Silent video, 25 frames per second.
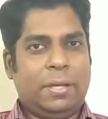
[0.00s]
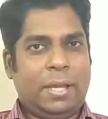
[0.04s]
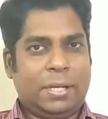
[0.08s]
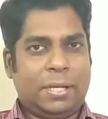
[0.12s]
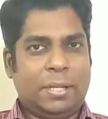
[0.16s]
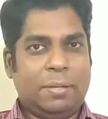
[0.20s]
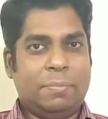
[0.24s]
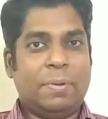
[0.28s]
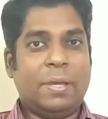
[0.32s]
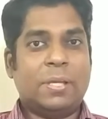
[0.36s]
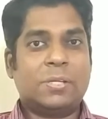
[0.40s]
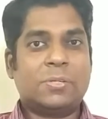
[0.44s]

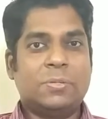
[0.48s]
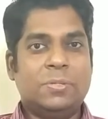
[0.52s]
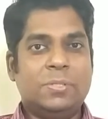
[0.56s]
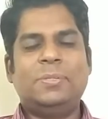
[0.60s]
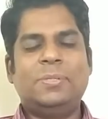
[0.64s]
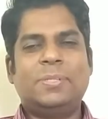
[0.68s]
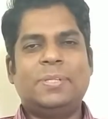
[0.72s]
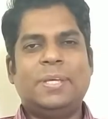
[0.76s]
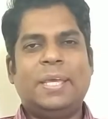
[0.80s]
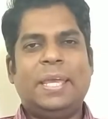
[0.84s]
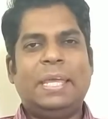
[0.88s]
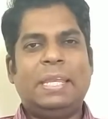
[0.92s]
একটি ভেষজ
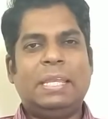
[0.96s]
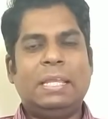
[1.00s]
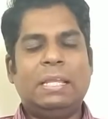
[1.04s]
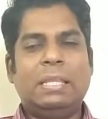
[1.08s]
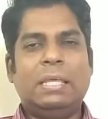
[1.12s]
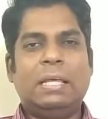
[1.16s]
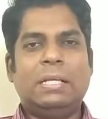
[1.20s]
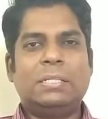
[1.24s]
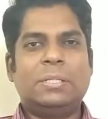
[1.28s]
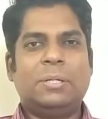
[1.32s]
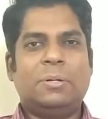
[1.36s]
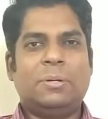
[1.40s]
তো এটা
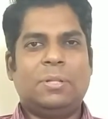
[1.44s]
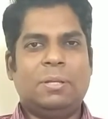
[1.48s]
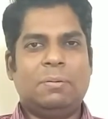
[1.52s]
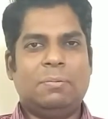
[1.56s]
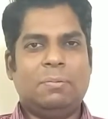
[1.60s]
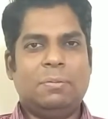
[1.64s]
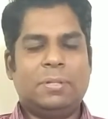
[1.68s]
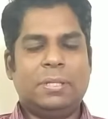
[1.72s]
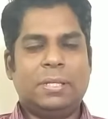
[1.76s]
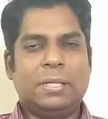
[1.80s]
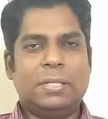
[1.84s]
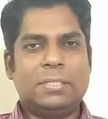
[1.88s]
নিয়ে আজকে কথা
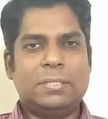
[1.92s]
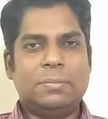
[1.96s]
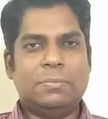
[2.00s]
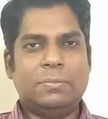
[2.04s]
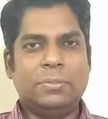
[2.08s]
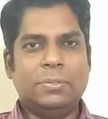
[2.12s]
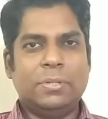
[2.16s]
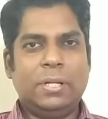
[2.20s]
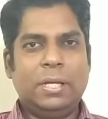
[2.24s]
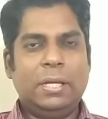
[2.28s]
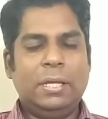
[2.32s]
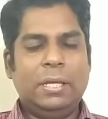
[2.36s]
বলতে যাচ্ছি
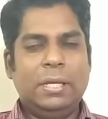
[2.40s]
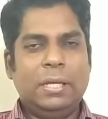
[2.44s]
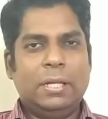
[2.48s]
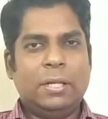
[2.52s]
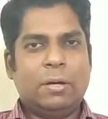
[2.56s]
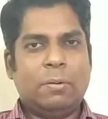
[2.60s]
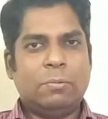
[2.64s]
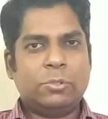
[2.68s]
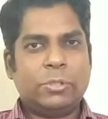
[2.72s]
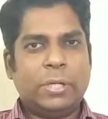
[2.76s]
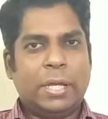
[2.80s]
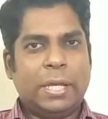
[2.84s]
বন্ধুরা
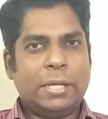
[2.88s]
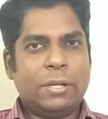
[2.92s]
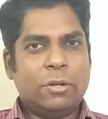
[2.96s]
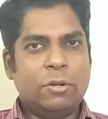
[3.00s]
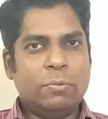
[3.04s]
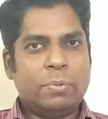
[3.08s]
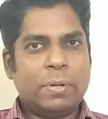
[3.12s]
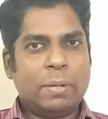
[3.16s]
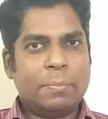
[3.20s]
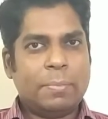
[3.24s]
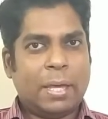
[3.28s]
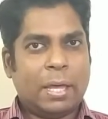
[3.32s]
অবশ্যই এটার
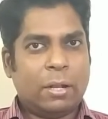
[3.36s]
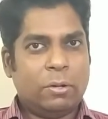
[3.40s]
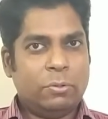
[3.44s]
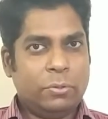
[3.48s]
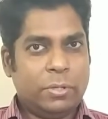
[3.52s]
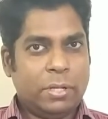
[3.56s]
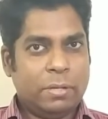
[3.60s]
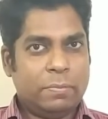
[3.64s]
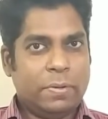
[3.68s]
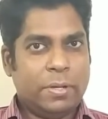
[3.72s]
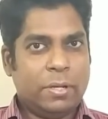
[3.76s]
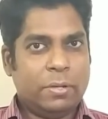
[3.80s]
উপরে আমি আরও
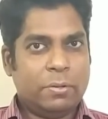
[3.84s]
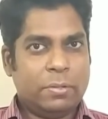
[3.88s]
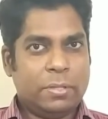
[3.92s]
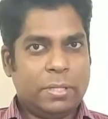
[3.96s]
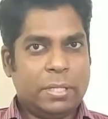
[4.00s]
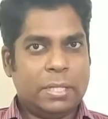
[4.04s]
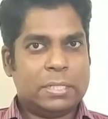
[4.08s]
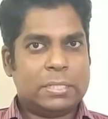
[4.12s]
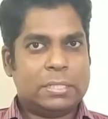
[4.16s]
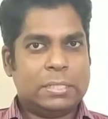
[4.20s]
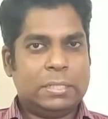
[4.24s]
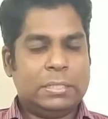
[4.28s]
দুইটা ভিডিও
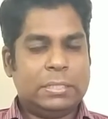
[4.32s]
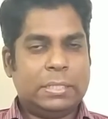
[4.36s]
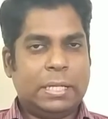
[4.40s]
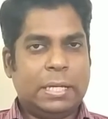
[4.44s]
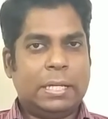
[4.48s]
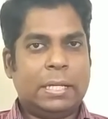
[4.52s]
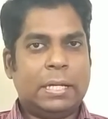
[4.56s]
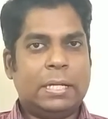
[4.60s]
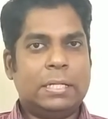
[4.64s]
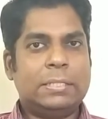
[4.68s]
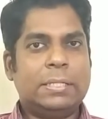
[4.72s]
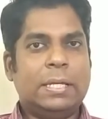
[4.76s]
দিয়েছি যে
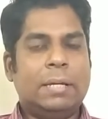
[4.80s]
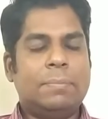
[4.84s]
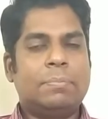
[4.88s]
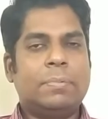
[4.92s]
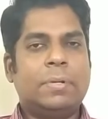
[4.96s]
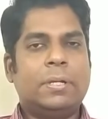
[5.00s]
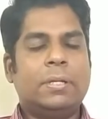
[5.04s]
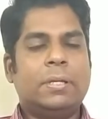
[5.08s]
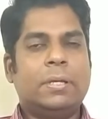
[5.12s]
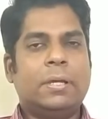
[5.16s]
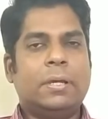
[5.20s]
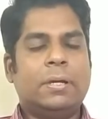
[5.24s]
এটার যে
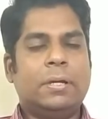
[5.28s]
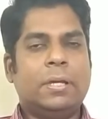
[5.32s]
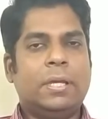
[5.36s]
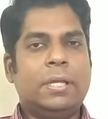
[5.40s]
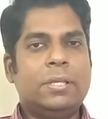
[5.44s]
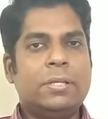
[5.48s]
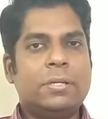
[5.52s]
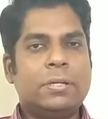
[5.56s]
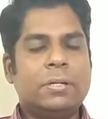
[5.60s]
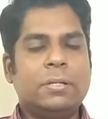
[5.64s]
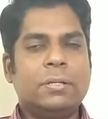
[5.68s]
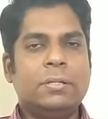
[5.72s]
আপনার
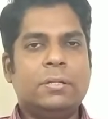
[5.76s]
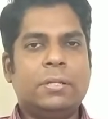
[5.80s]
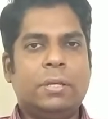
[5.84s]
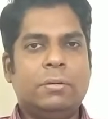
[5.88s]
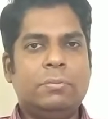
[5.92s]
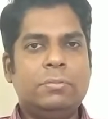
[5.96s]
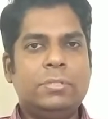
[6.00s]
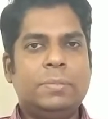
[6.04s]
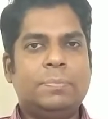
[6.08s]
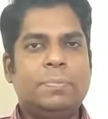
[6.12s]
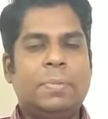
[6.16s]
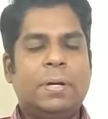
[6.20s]
ইন্টারনাল
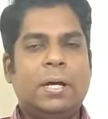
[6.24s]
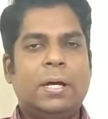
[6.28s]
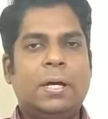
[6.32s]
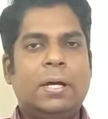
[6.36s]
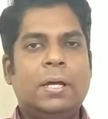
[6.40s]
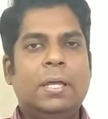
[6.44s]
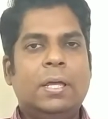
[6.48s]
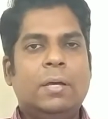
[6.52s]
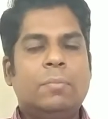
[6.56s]
ইউজ বা